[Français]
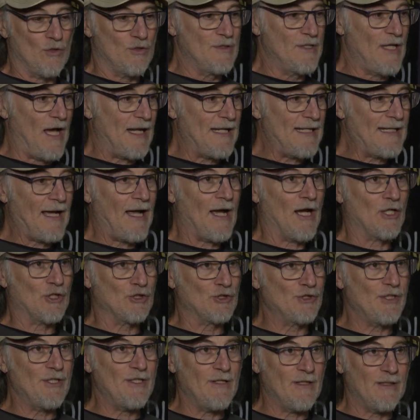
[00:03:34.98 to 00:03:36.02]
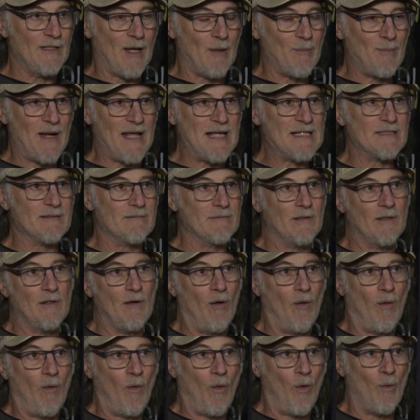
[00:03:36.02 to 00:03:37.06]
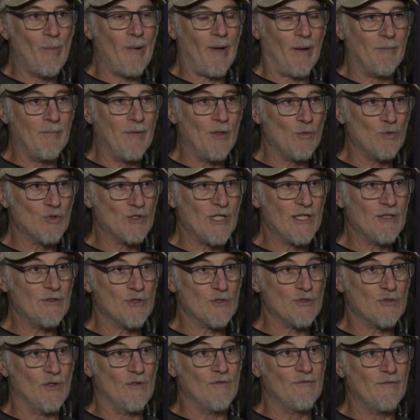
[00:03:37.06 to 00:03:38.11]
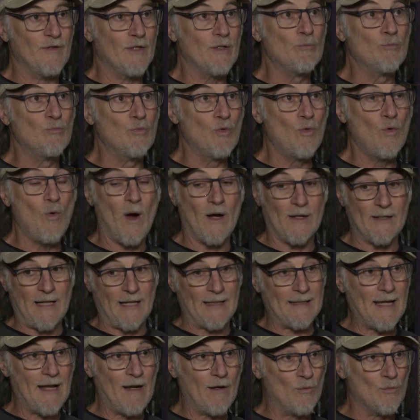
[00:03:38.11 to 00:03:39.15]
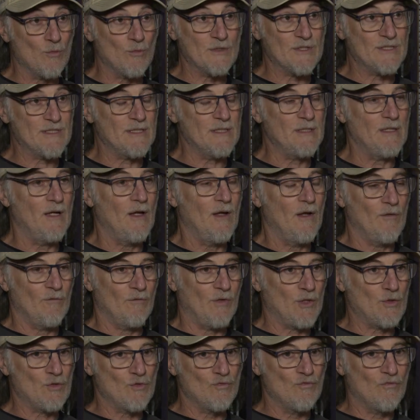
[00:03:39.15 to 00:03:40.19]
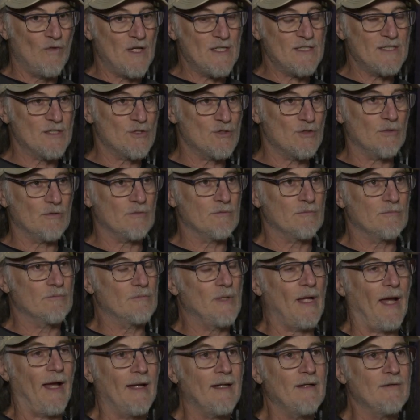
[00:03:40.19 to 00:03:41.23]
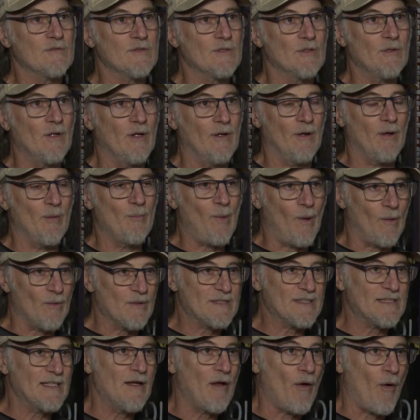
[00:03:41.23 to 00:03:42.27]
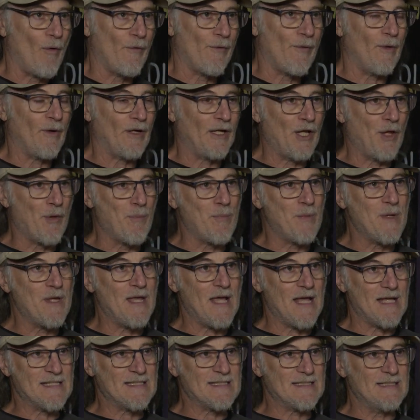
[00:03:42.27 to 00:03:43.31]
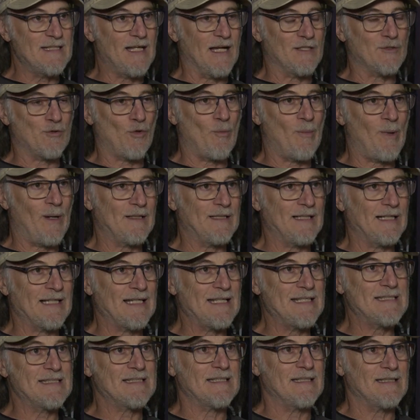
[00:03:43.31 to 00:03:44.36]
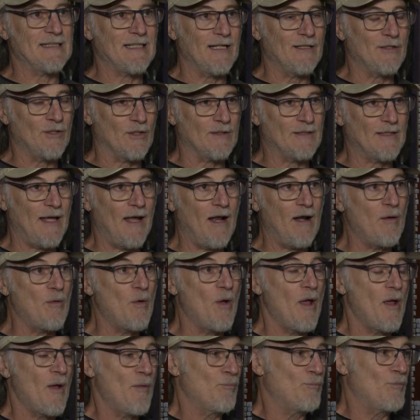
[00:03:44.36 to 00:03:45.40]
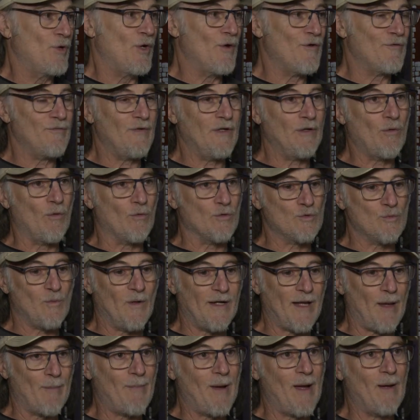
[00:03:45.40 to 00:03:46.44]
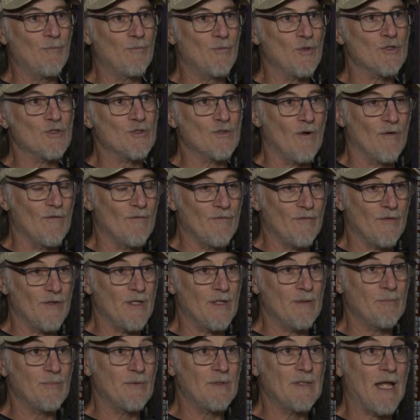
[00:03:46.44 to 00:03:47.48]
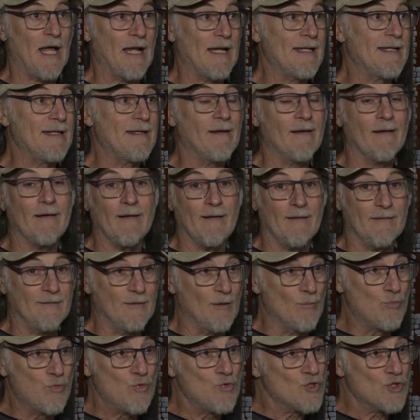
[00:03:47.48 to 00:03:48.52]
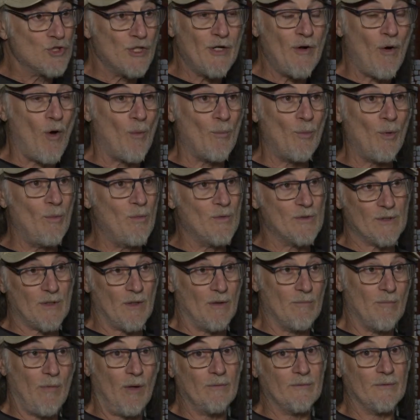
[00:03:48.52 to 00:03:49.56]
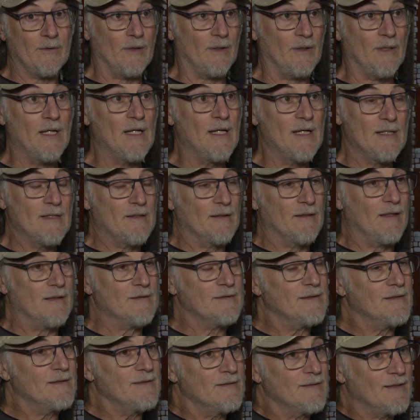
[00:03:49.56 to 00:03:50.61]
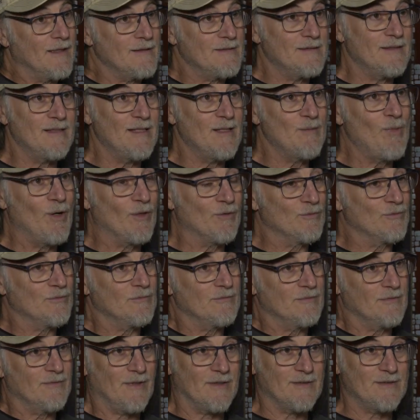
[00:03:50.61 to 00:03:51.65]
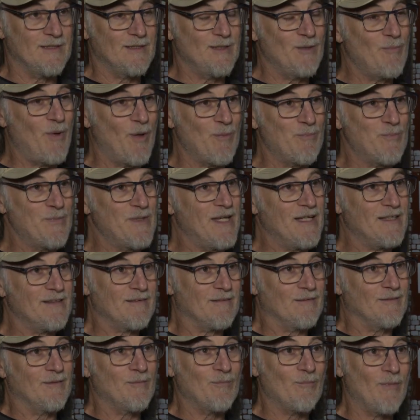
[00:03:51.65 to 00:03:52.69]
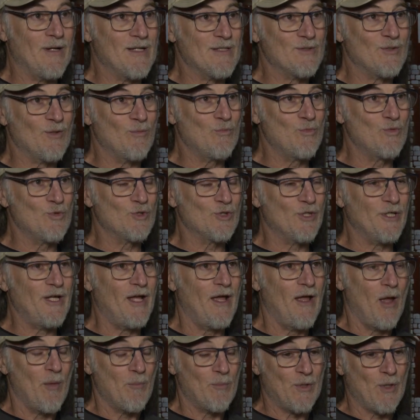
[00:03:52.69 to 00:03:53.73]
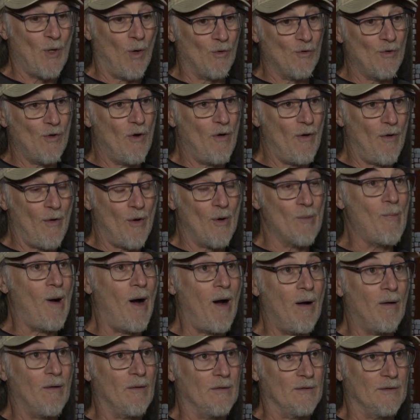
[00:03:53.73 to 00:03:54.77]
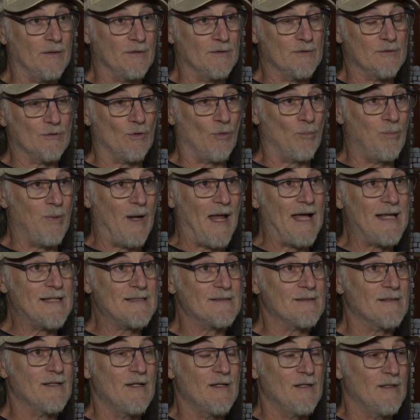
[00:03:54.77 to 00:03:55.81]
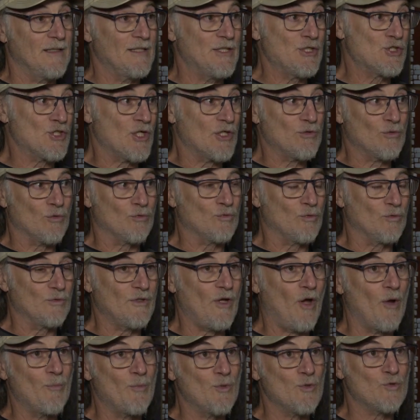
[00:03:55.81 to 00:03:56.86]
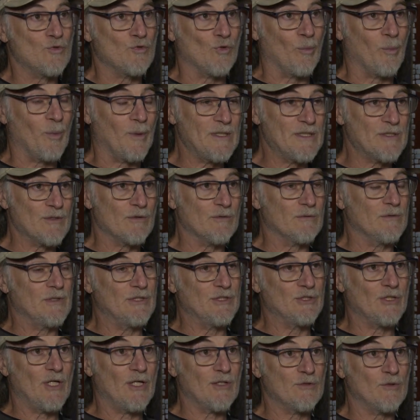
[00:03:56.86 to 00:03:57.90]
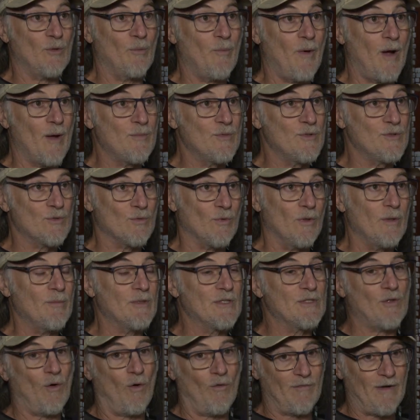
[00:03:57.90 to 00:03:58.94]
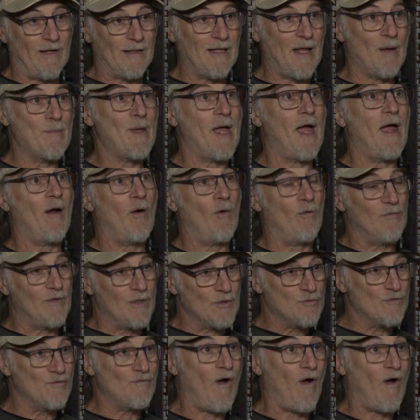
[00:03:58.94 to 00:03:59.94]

dans les rangées, il y a de la place, puis on, on permet aux gens de se lever debout, en arrière aussi. Fait que souvent, c'est ça qui arrive. Tu sais, euh, passer une heure et demie assis dans un banc d'église, c'est tel que tel. Mais le fait qu'on soit capable de se lever puis d'aller, euh, de bouger un peu, parce que le monde est. Quand c'est, quand c'est des bonnes. Quand c'est des bonnes pièces, on aime bien ça bouger. Puis on a un bar euh, sur place. Les gens sont tout le temps un peu surpris, les gens qui ne sont pas habitués, mais on vend de la bière, on vend du